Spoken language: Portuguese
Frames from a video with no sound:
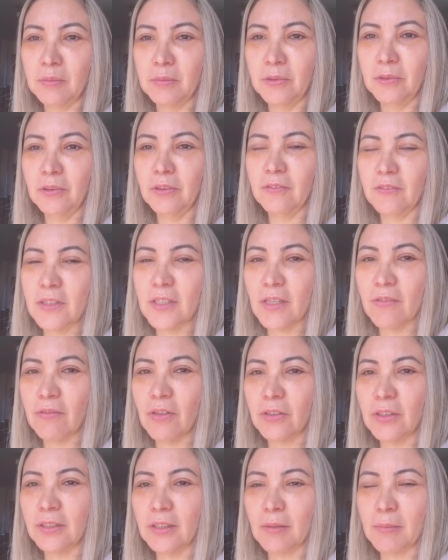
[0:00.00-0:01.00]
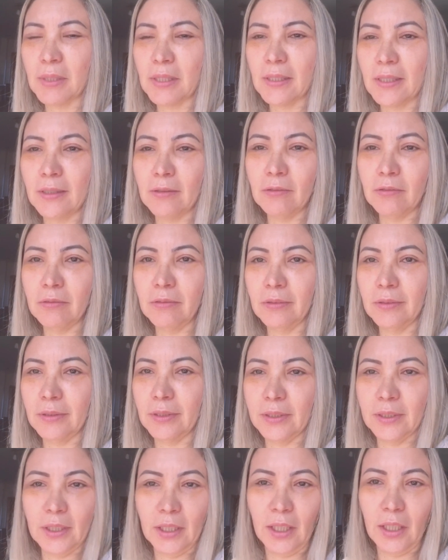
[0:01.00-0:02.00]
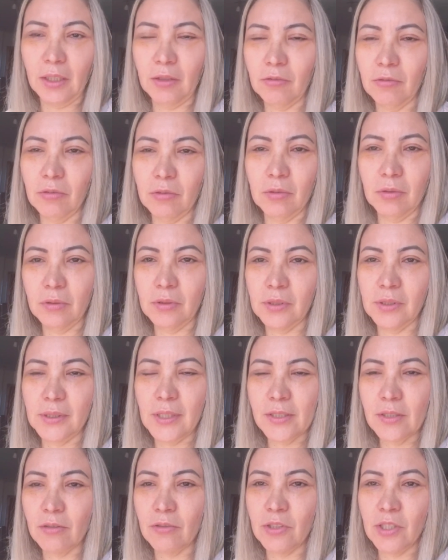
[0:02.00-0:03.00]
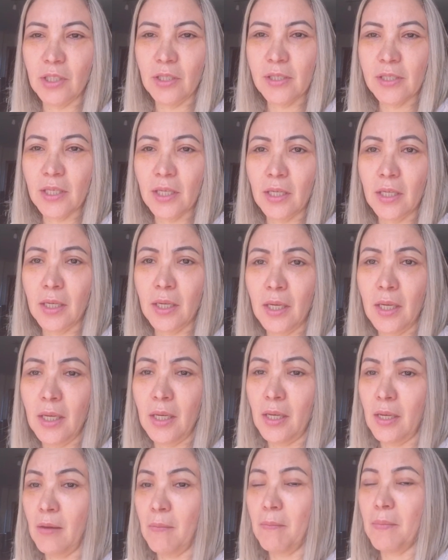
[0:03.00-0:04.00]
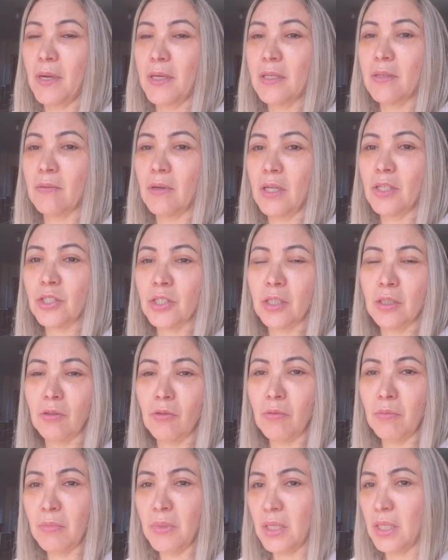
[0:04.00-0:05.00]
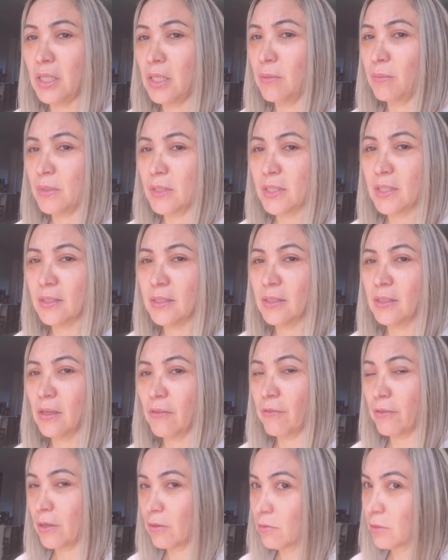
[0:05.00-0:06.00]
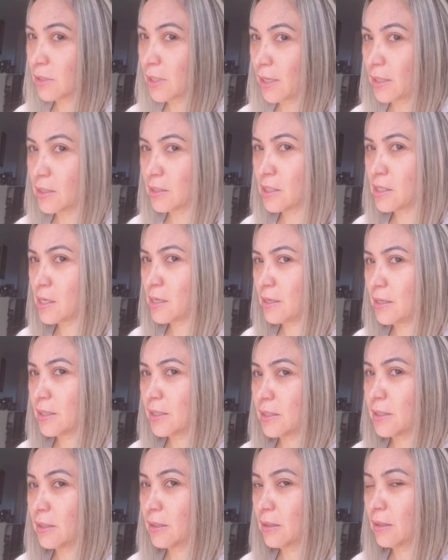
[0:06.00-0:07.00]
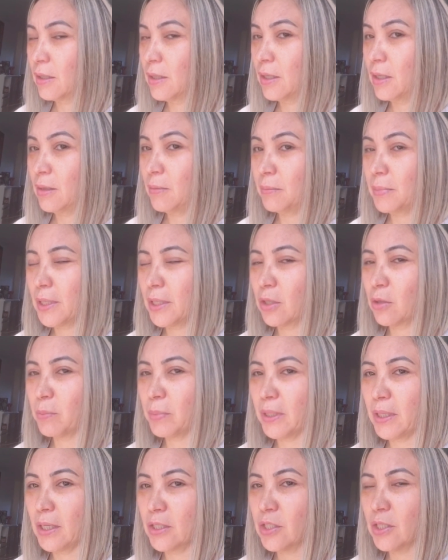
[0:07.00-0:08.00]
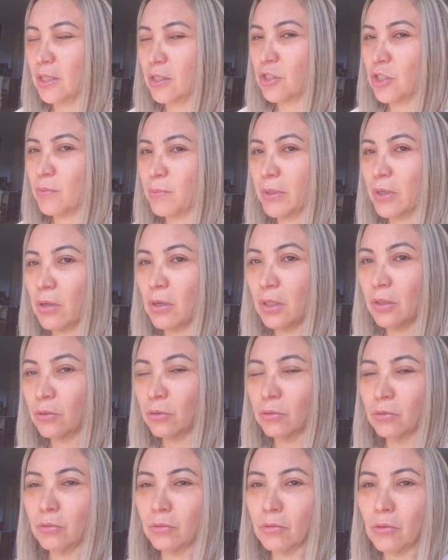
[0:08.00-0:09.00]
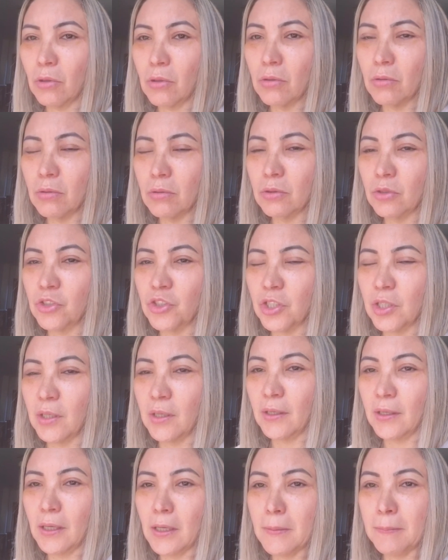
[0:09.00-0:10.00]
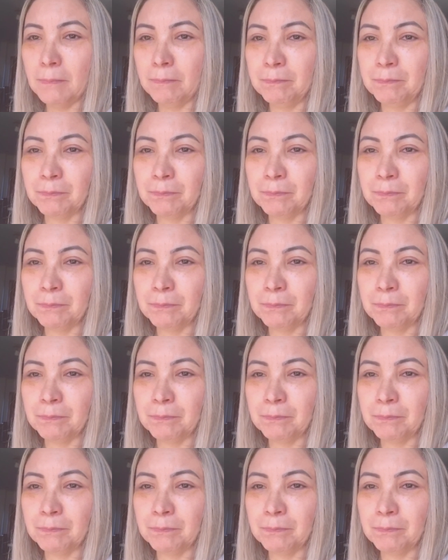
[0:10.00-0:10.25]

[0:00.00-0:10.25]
muito, você volta a trabalhar no quinto, sexto dia, sim. Mas eu acho que no mínimo, assim, você tem que ficar uns 10 dias para recuperar direitinho, porque olha, eu tô no nono dia, né?